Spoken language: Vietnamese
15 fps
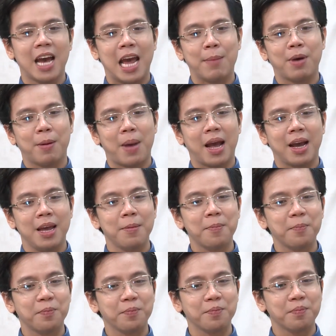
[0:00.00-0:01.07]
ngày mà bạn ấy
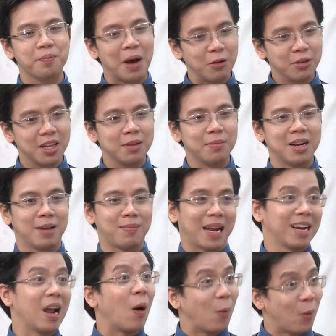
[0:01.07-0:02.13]
báo tin mình là
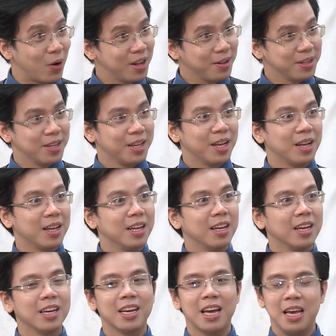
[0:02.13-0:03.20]
bạn đậu á
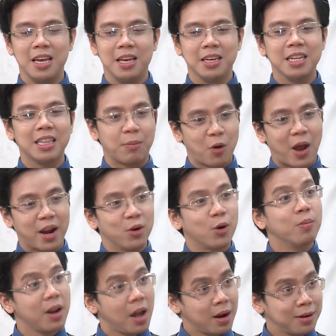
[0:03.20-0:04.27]
cái cái tập đoàn nó
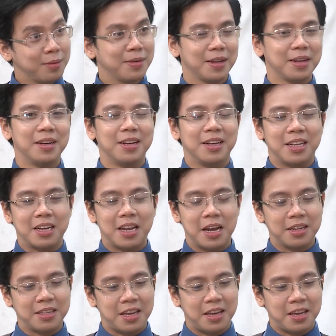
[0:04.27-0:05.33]
cũng lớn lắm thế
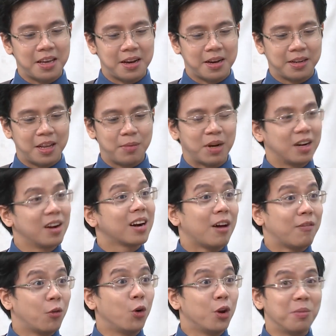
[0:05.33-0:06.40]
thì ờ, thì mình rất là
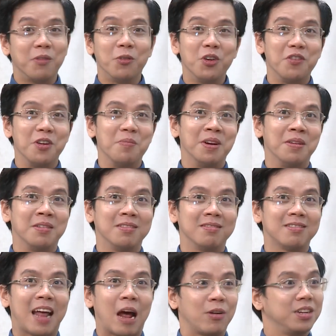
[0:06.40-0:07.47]
vui mình vui vì mình
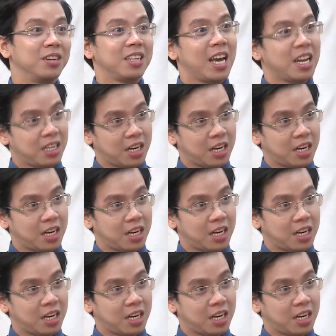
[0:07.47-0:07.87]
tạo được giá